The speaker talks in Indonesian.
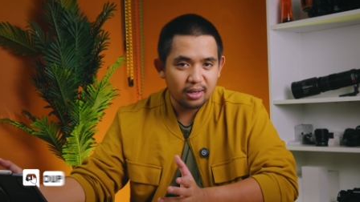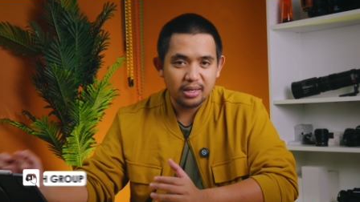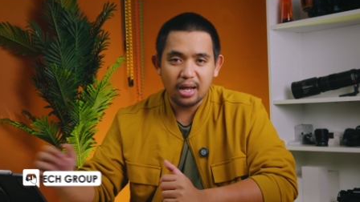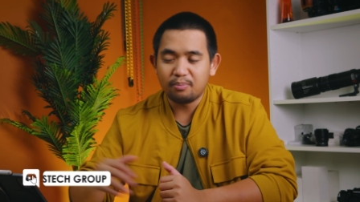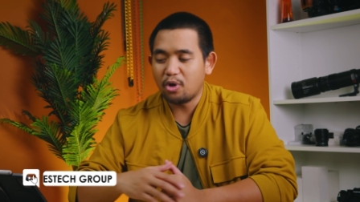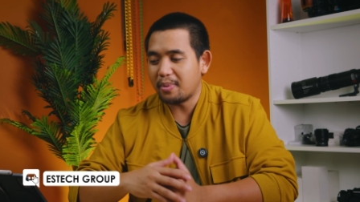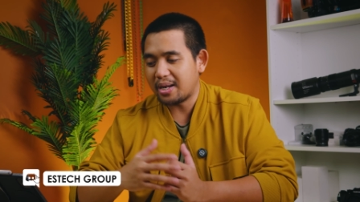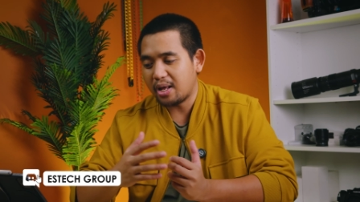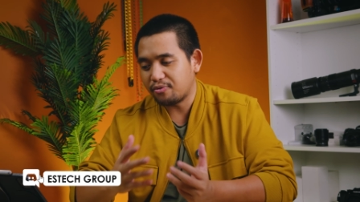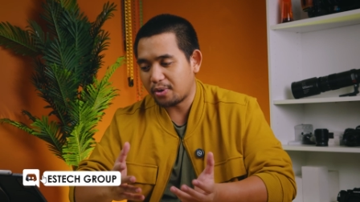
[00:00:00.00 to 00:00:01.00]
dan belum
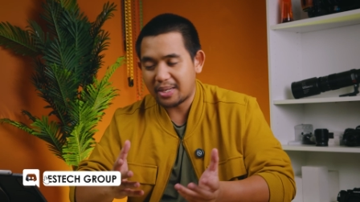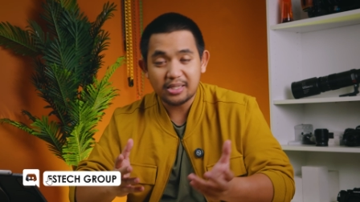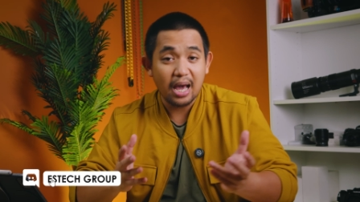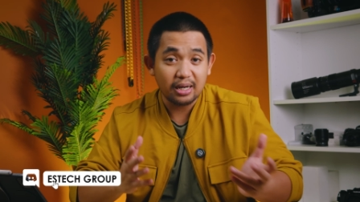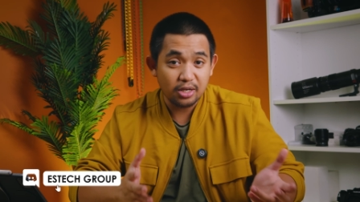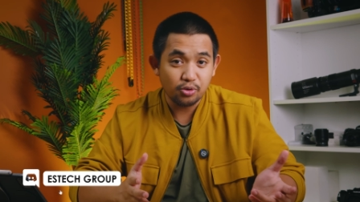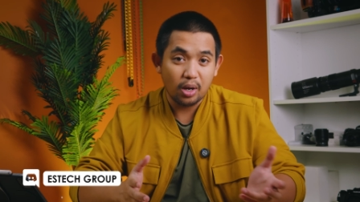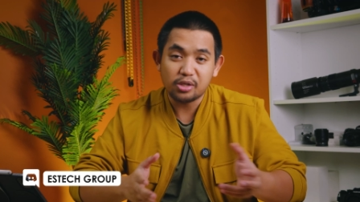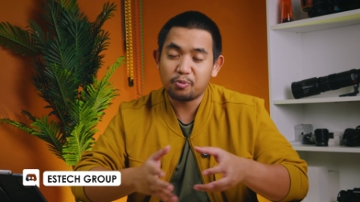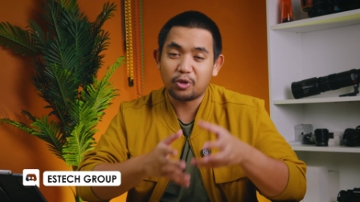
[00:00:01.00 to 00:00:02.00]
ada informasi harga juga
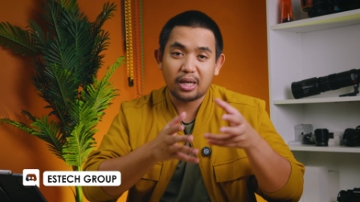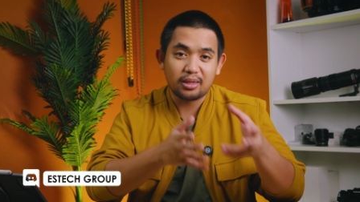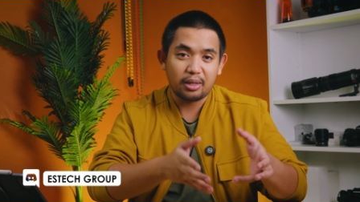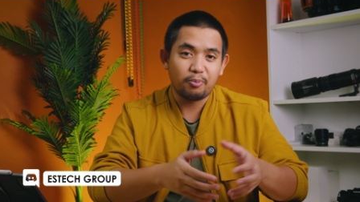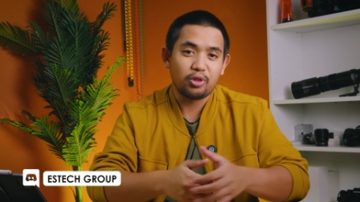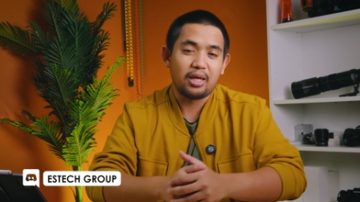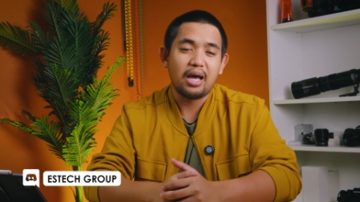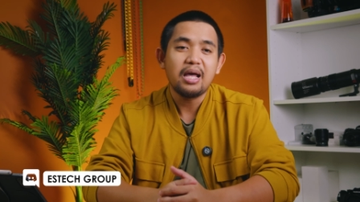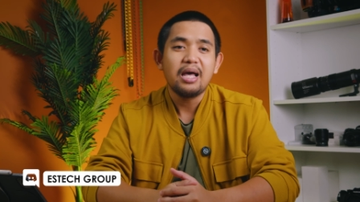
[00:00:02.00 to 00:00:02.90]
seputar tripodnya.